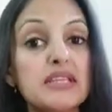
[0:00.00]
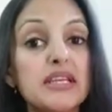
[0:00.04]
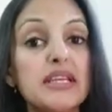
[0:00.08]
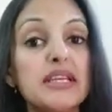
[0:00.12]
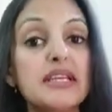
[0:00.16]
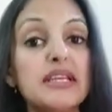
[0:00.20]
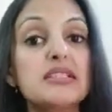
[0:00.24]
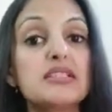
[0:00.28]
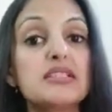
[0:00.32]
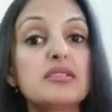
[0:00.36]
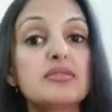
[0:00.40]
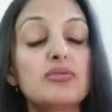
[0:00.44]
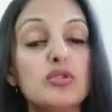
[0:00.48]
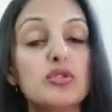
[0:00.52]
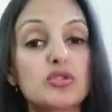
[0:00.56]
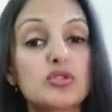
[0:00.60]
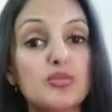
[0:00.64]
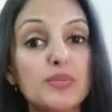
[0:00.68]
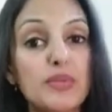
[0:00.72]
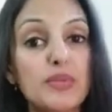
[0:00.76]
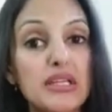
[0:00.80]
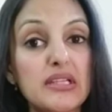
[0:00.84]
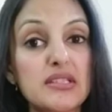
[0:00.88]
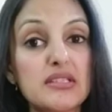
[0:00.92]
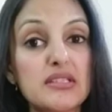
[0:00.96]
सीड्स
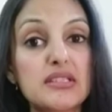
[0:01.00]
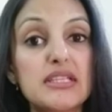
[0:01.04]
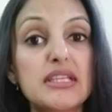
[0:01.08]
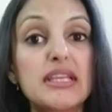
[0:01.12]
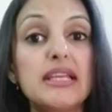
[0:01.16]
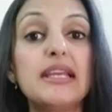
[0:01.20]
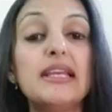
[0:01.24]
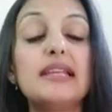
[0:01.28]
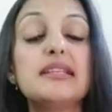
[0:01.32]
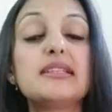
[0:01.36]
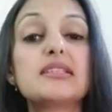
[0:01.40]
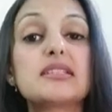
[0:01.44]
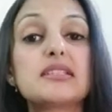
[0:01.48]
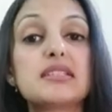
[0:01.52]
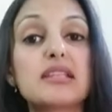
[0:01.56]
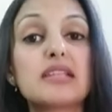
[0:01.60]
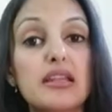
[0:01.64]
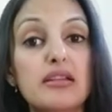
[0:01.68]
वाटरमेलन सीड्स